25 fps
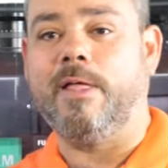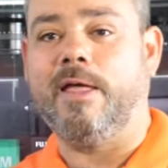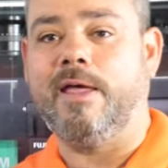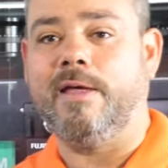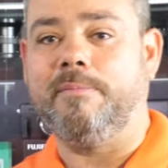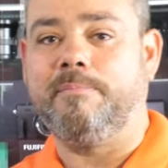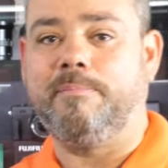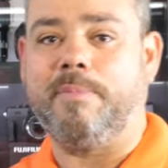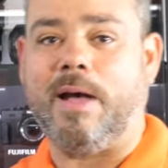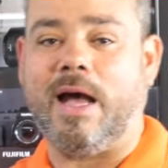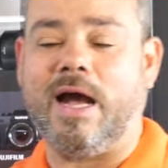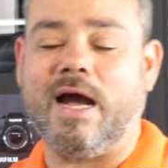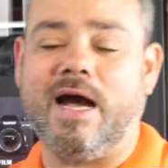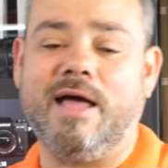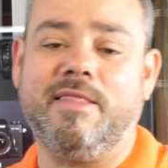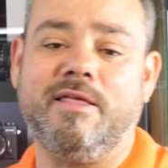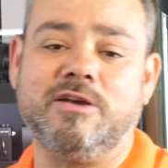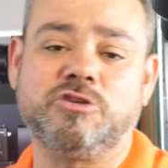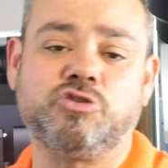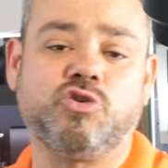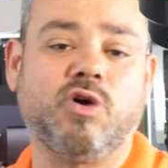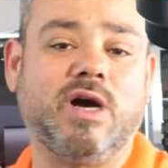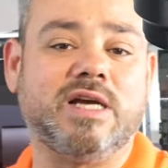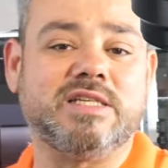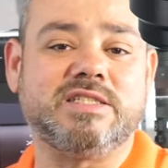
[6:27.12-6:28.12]
eh, eh,
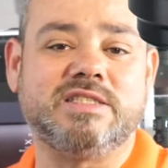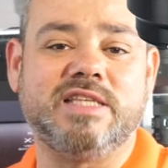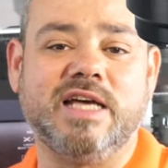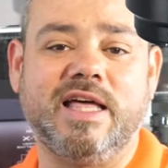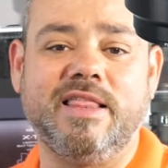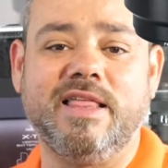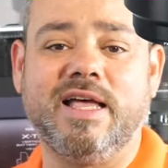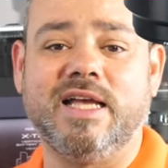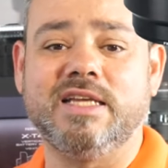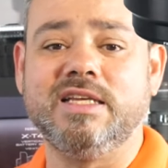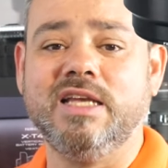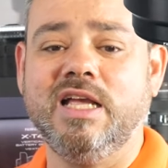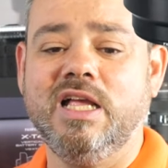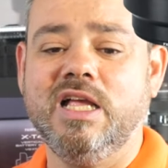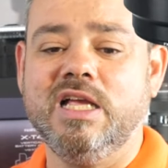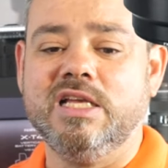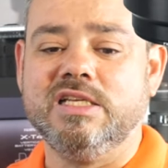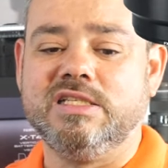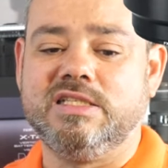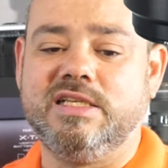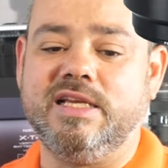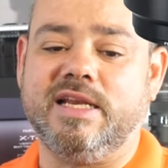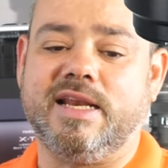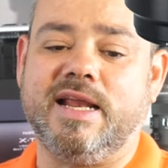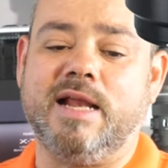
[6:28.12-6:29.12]
pagadas o gastadas
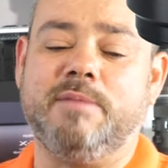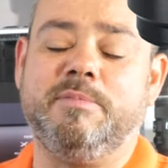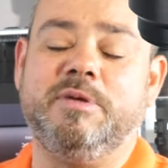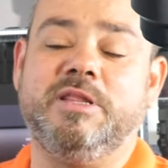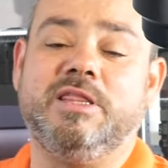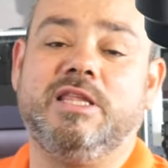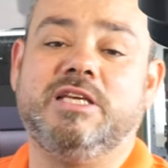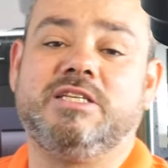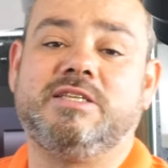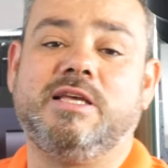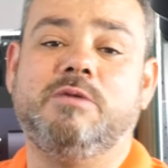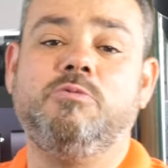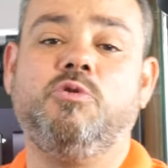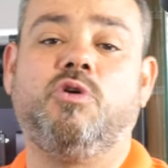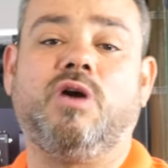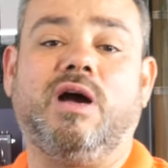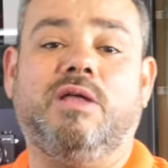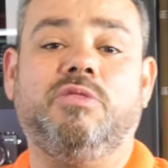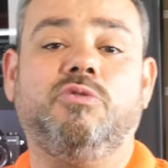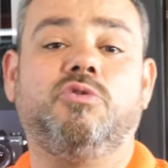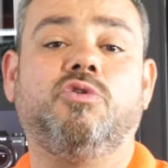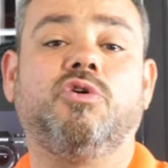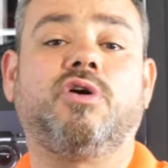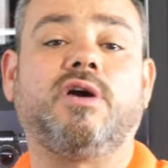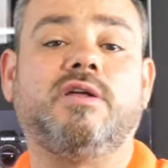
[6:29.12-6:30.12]
si realmente estáis
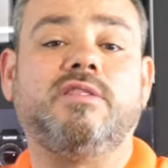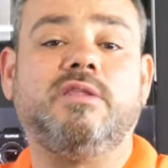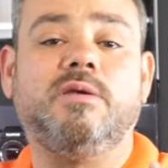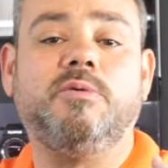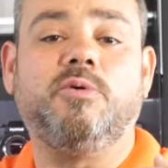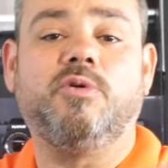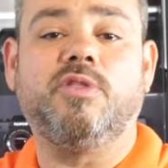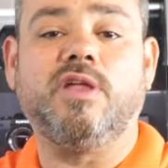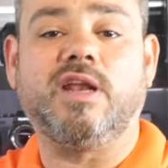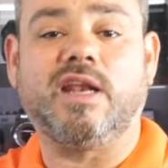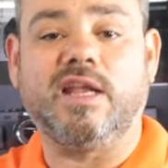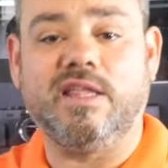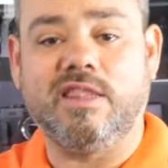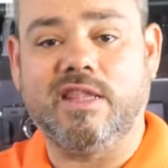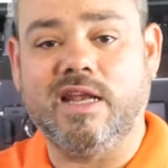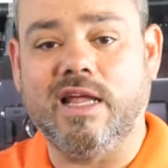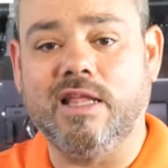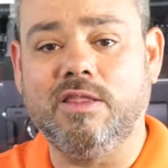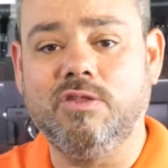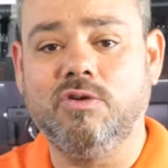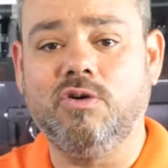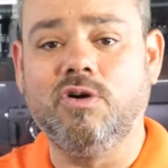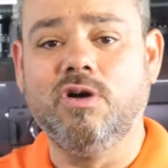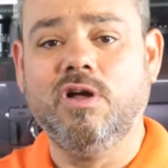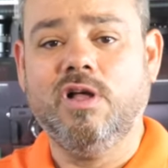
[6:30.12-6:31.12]
buscando un objetivo de
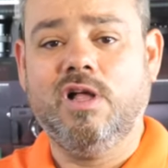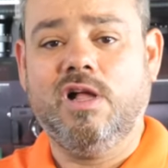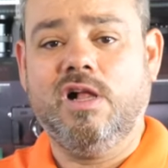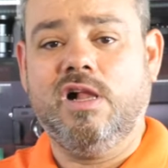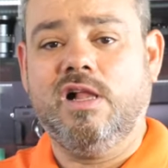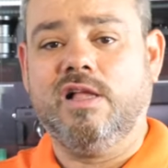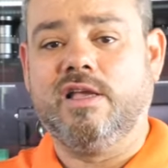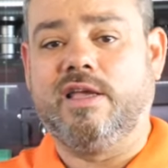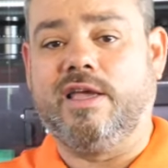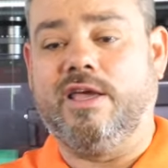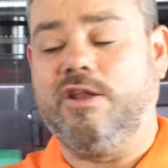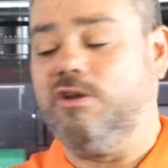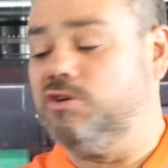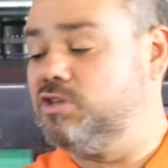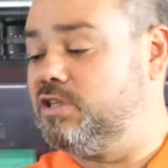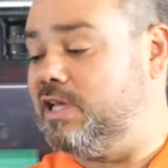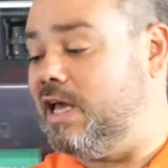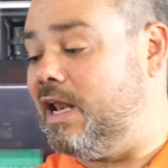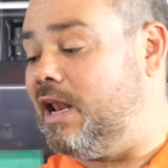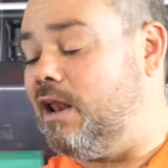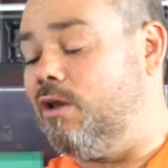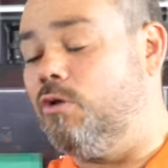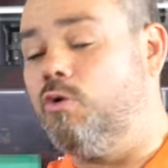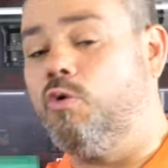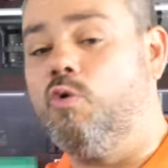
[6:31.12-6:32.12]
retrato que no
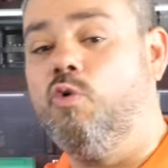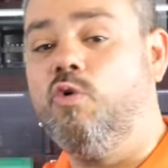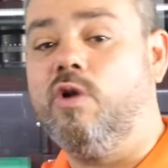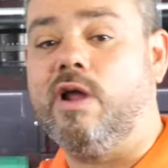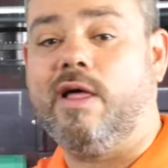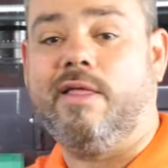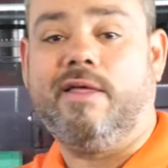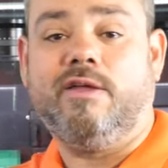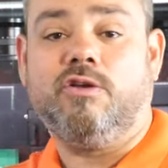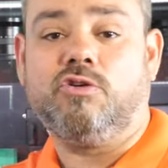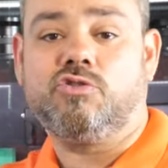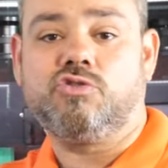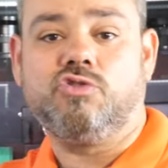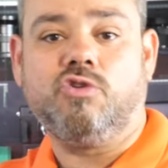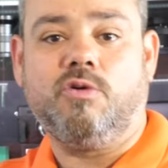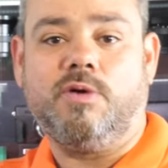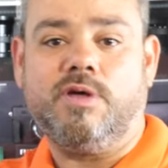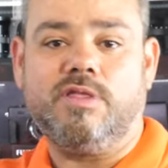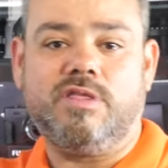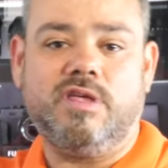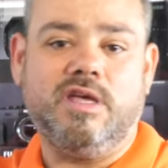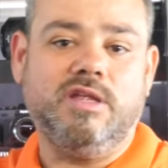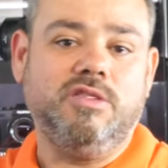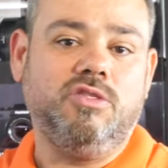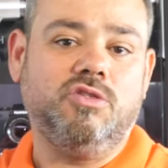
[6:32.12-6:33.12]
sea la locura de los
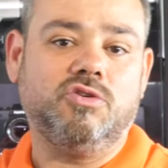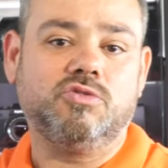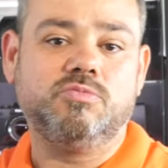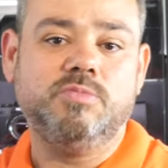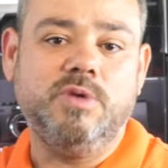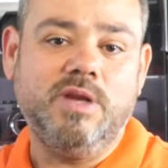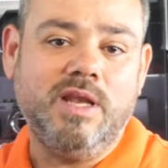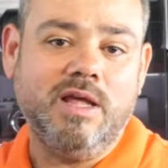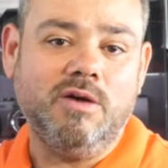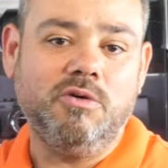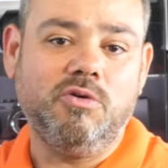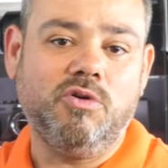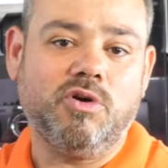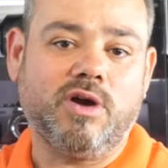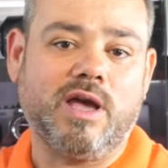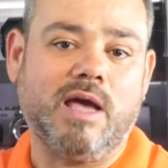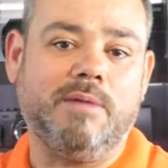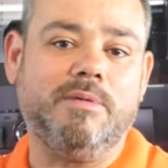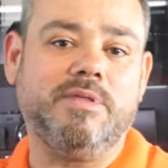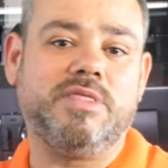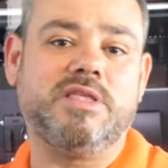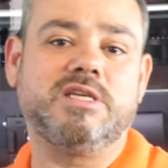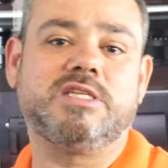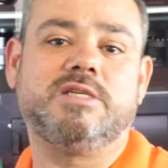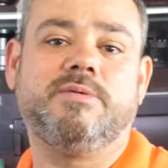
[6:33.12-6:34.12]
900.000 euros que a
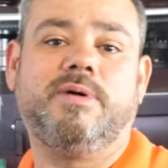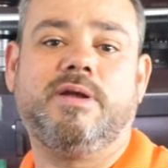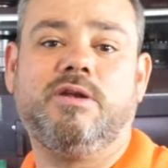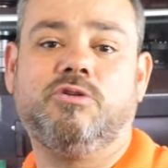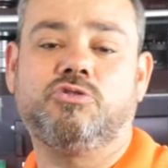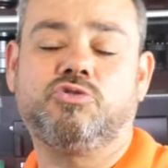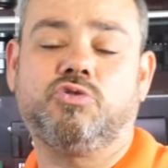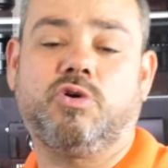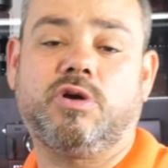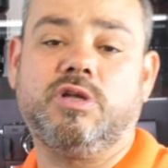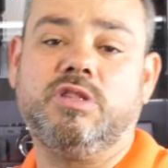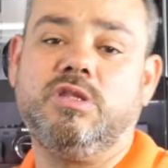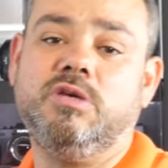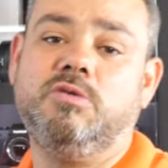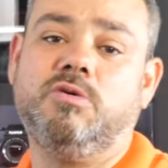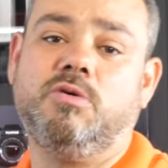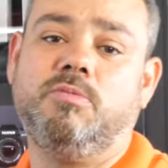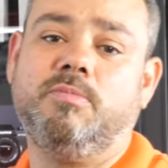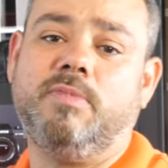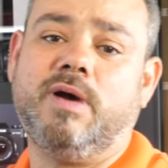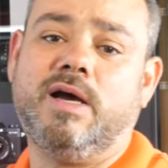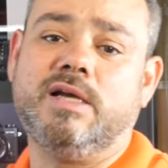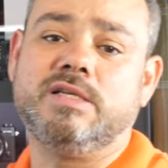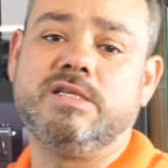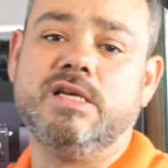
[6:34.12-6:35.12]
veces se van los objetivos
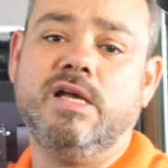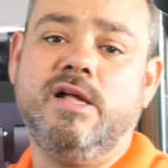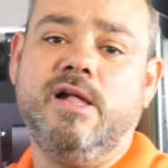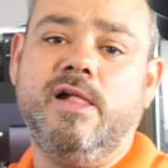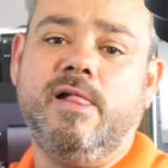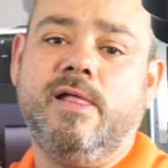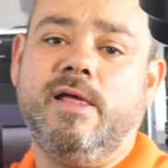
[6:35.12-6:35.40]
más